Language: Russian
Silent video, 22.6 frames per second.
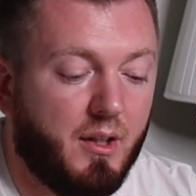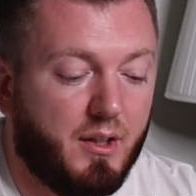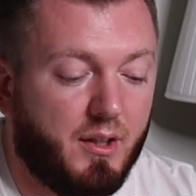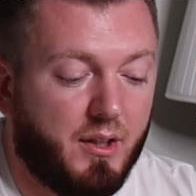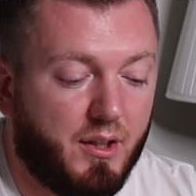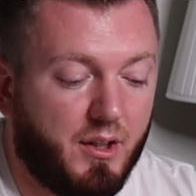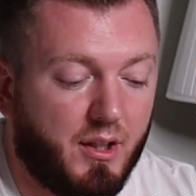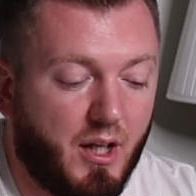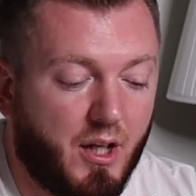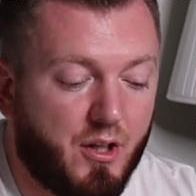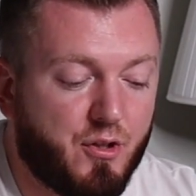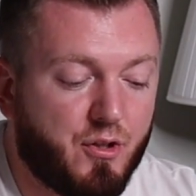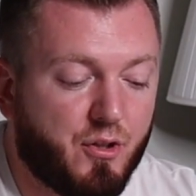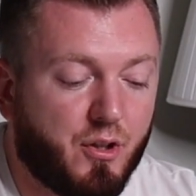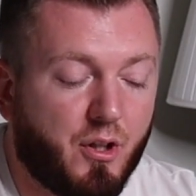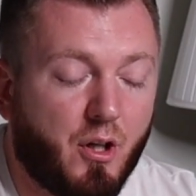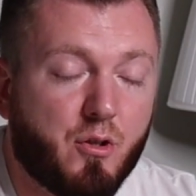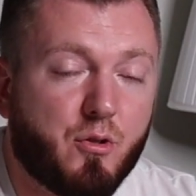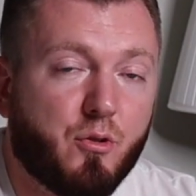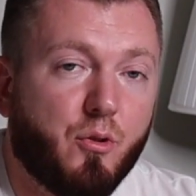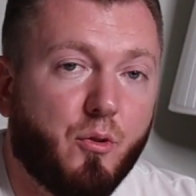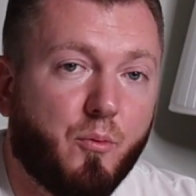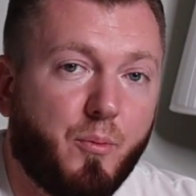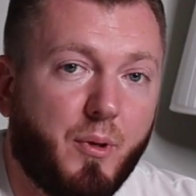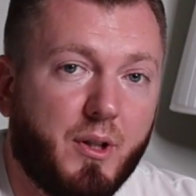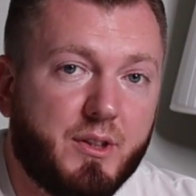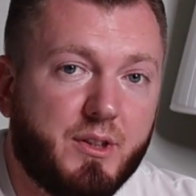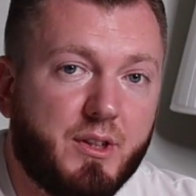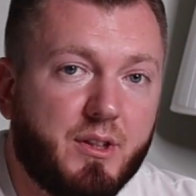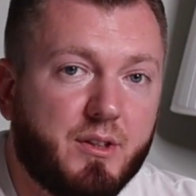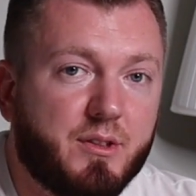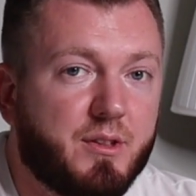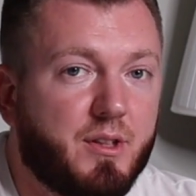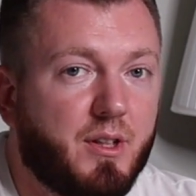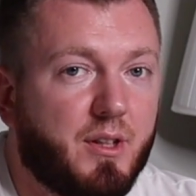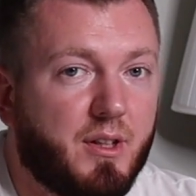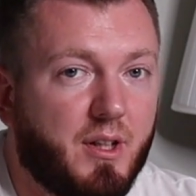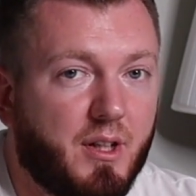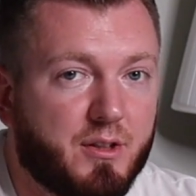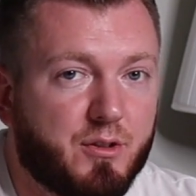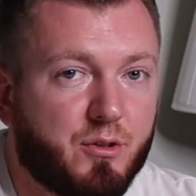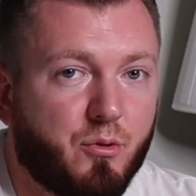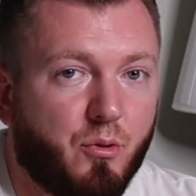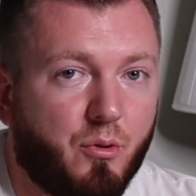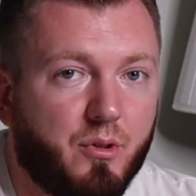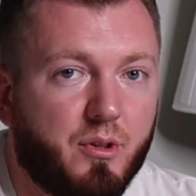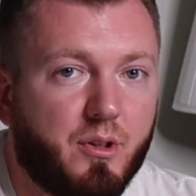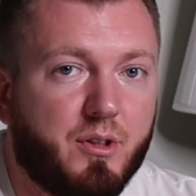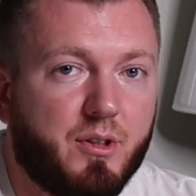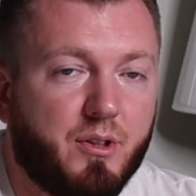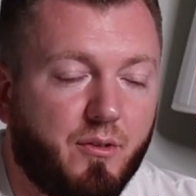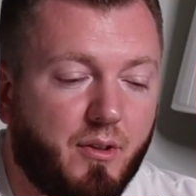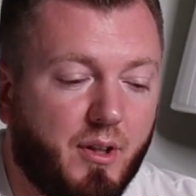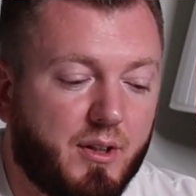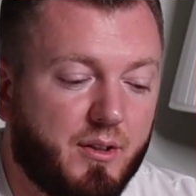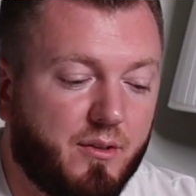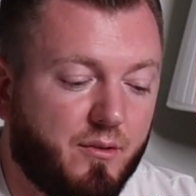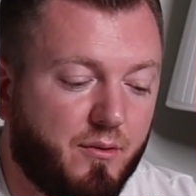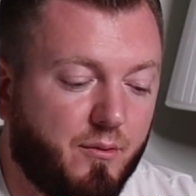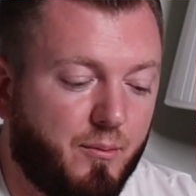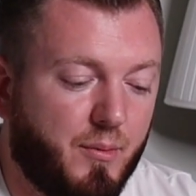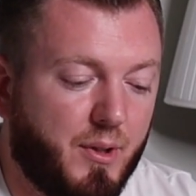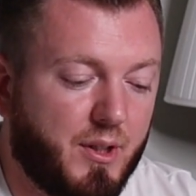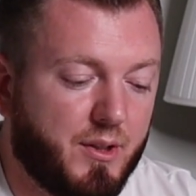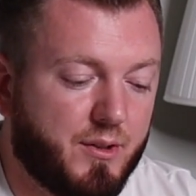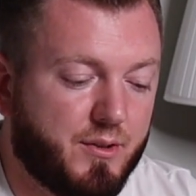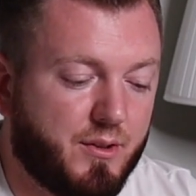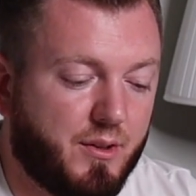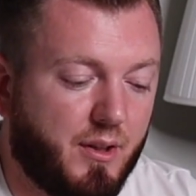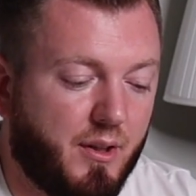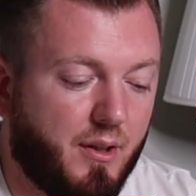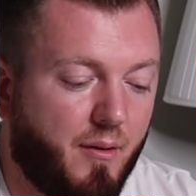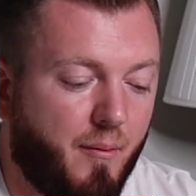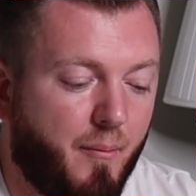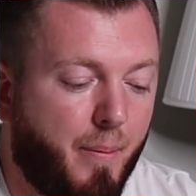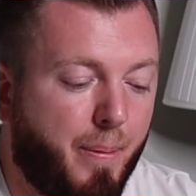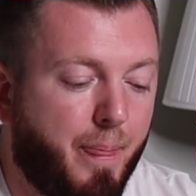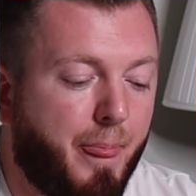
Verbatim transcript: И я считаю, что позиция достойна девятого места.